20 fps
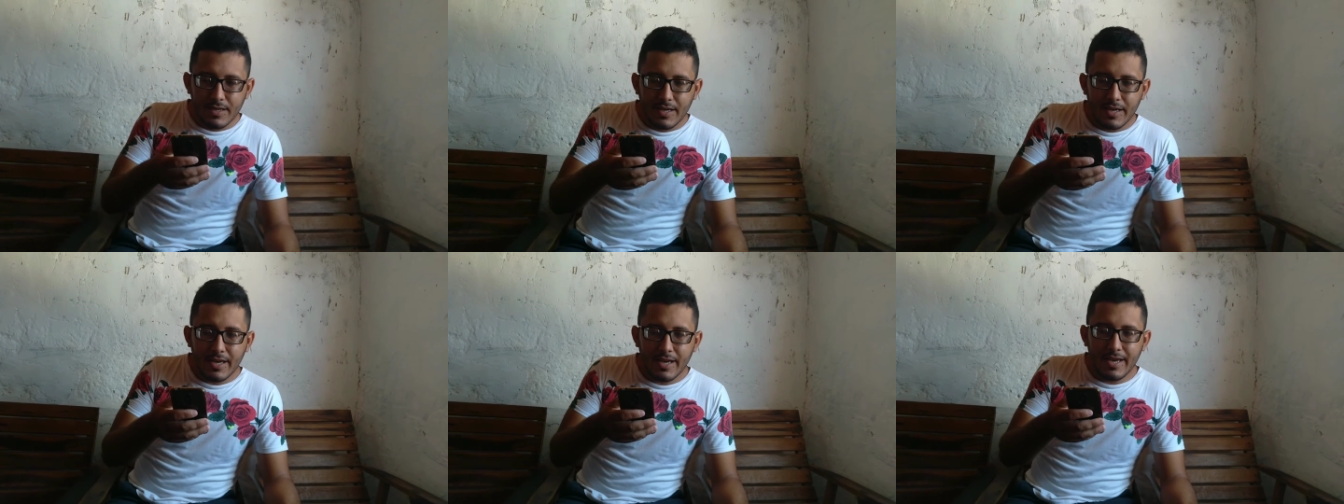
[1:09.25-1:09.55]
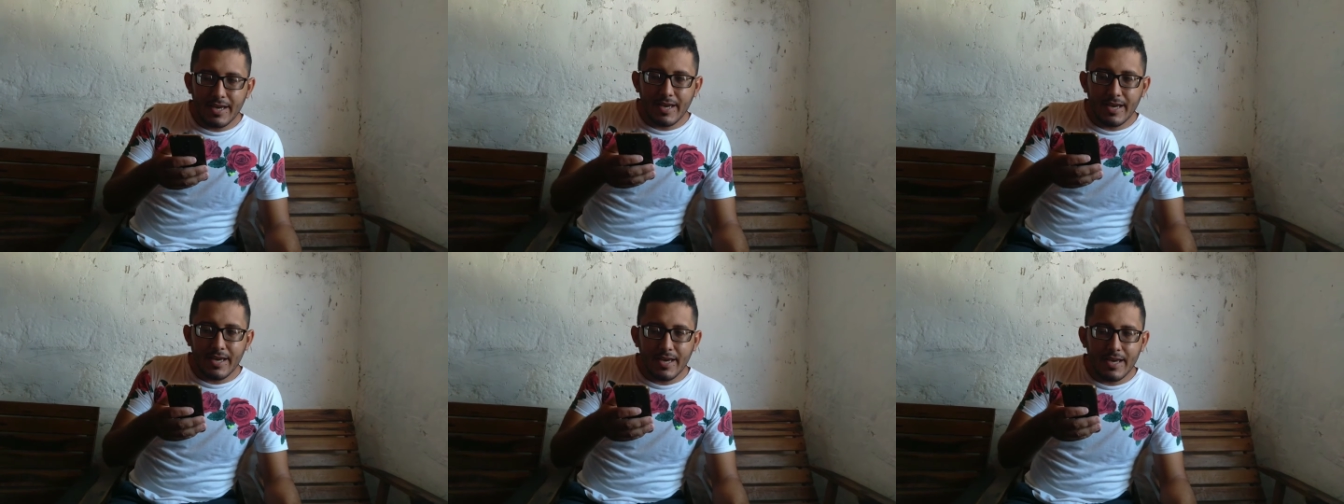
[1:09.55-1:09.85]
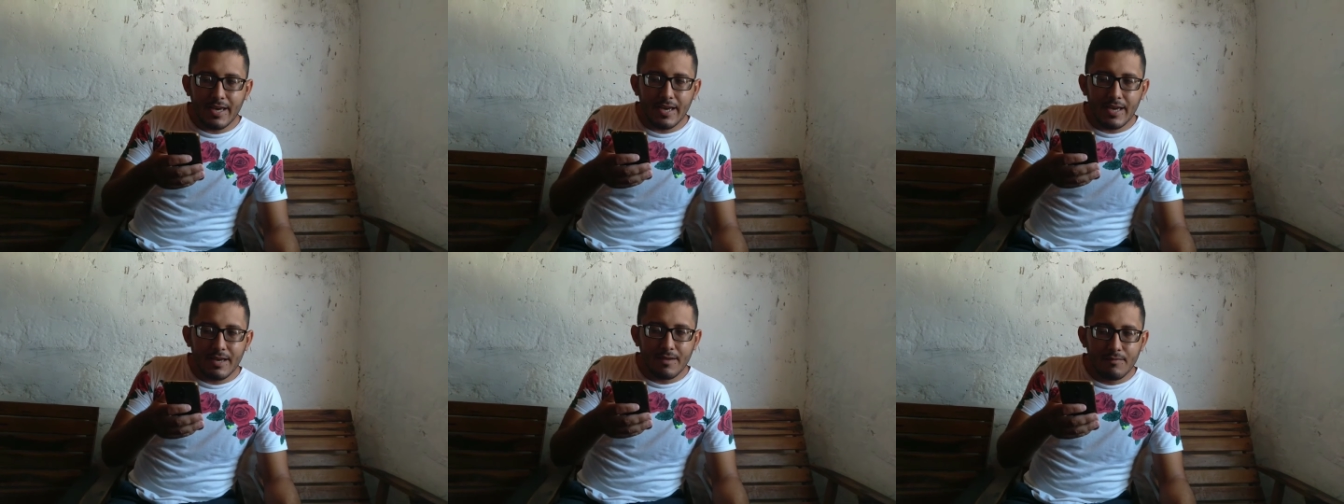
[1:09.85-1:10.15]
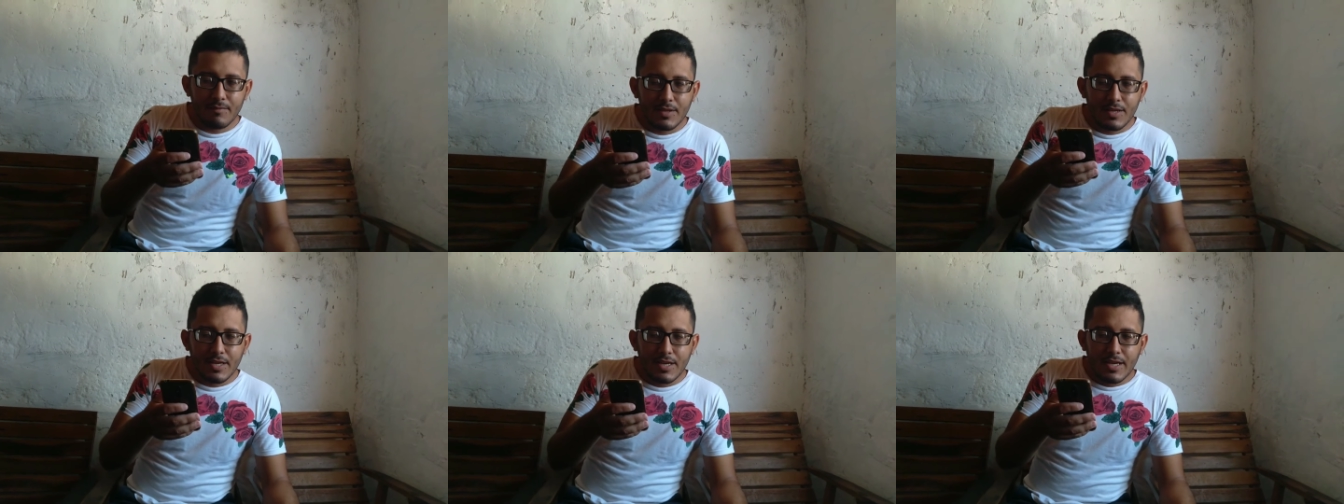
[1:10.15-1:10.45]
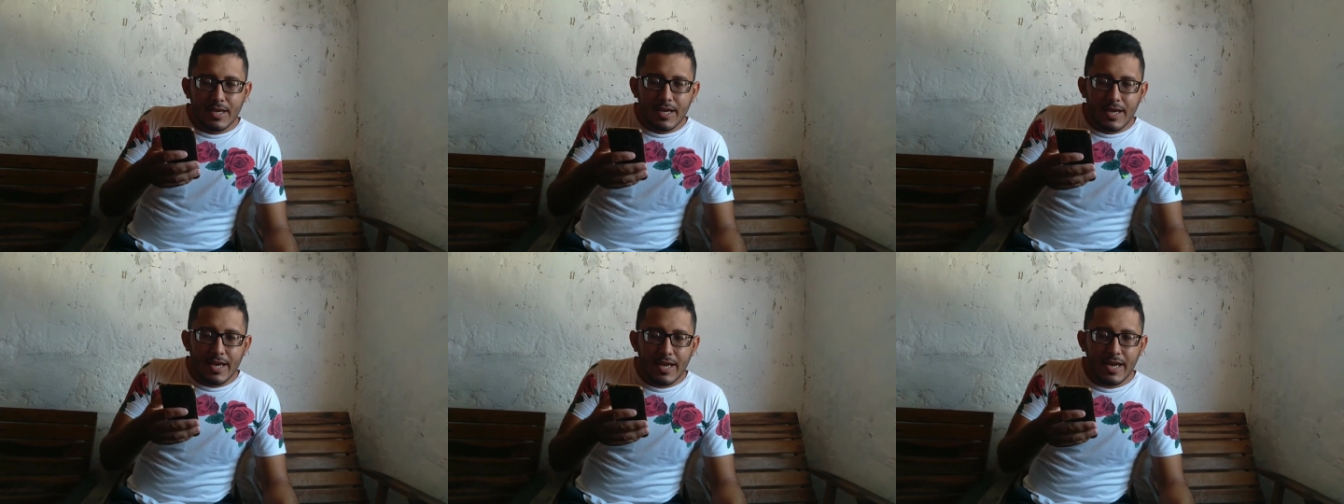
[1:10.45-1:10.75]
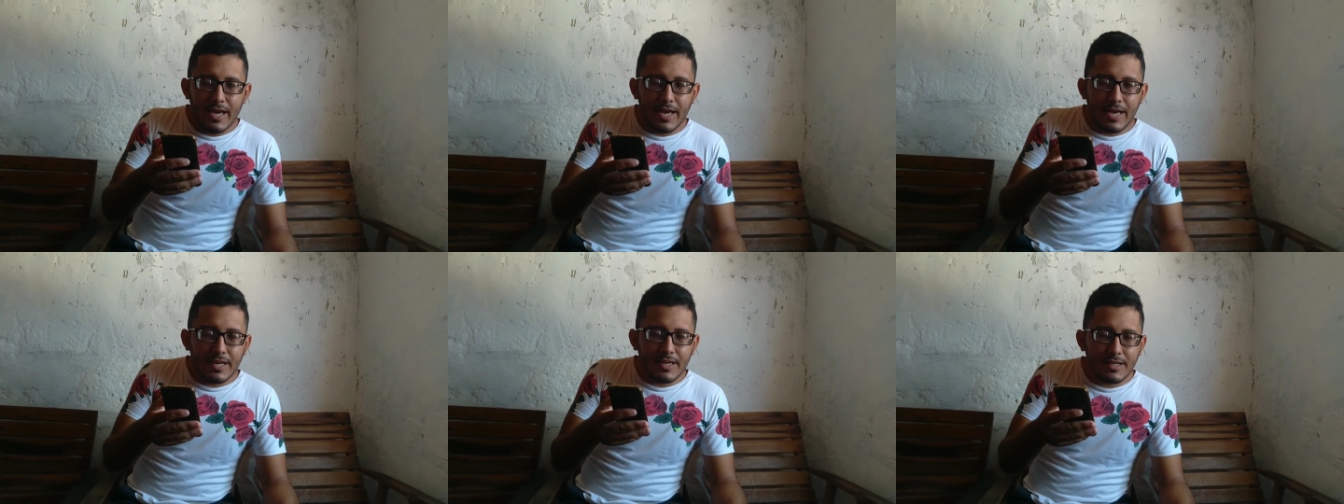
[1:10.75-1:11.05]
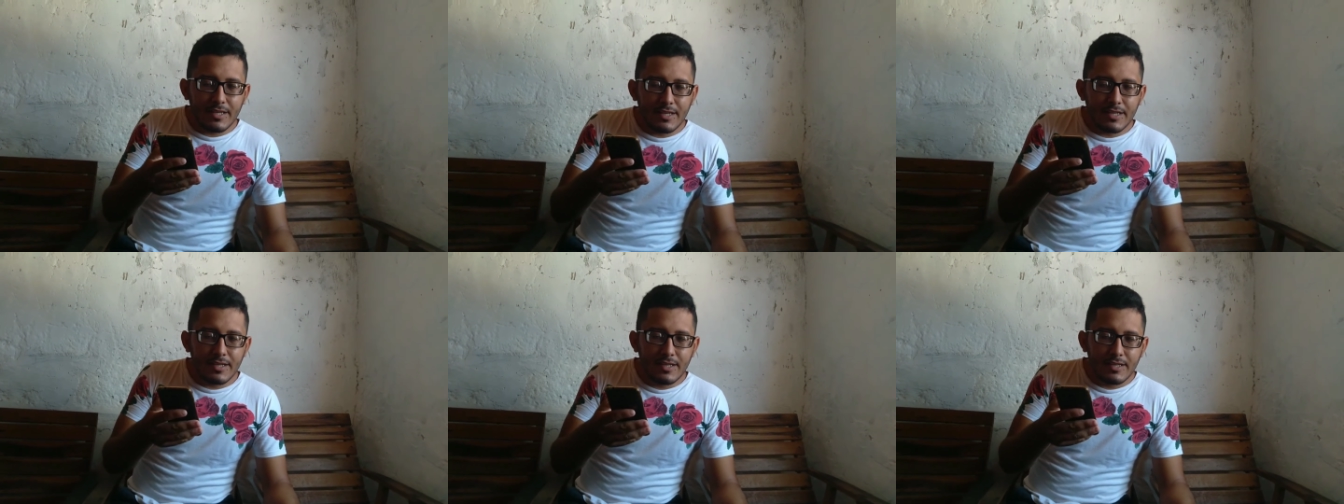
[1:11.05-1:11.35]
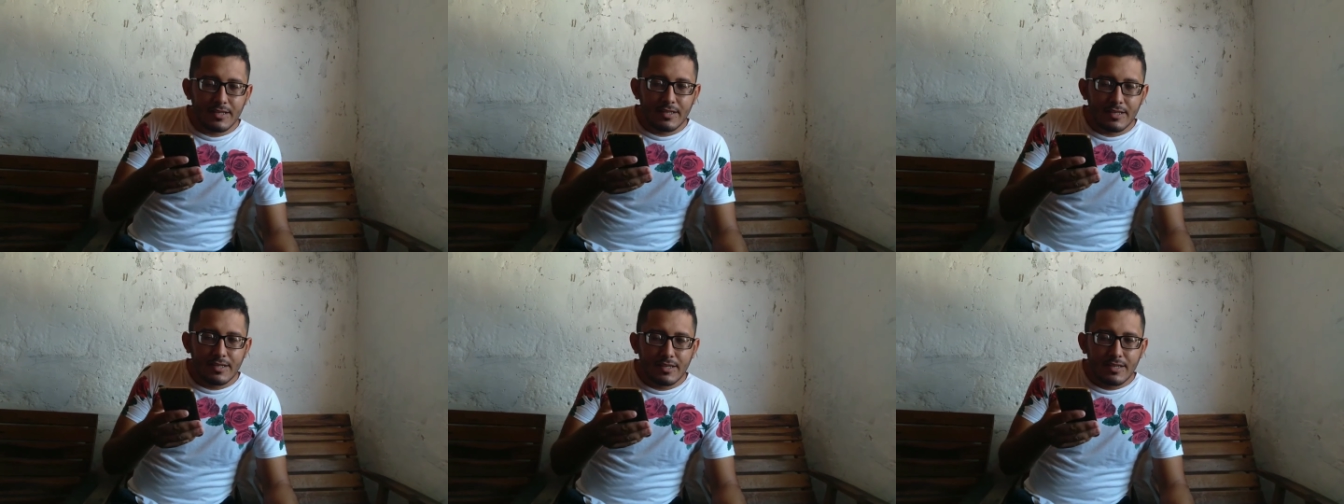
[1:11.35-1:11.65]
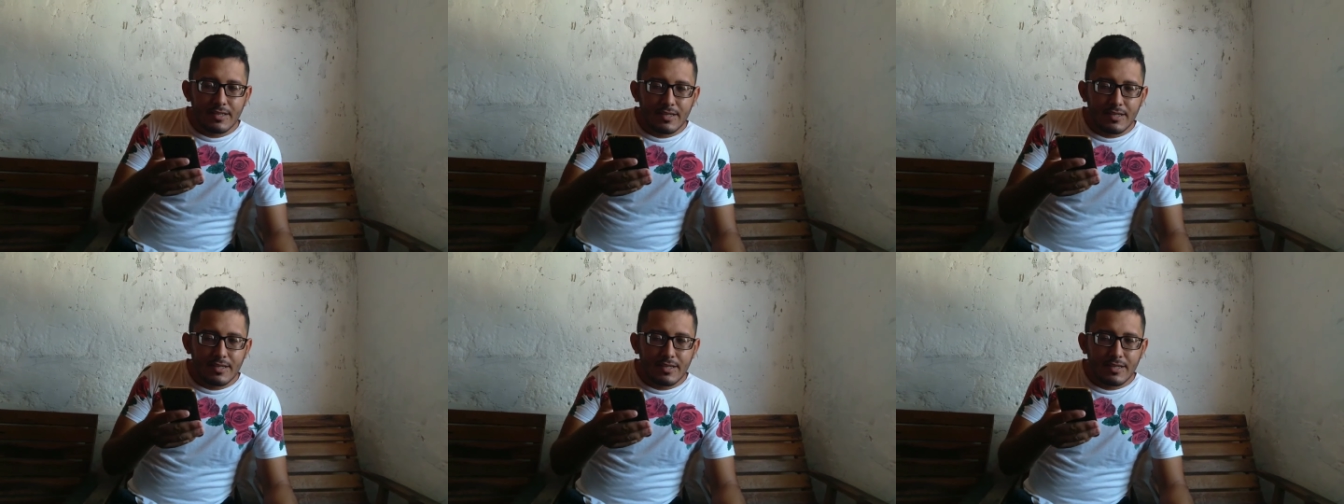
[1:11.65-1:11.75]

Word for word: É, Eric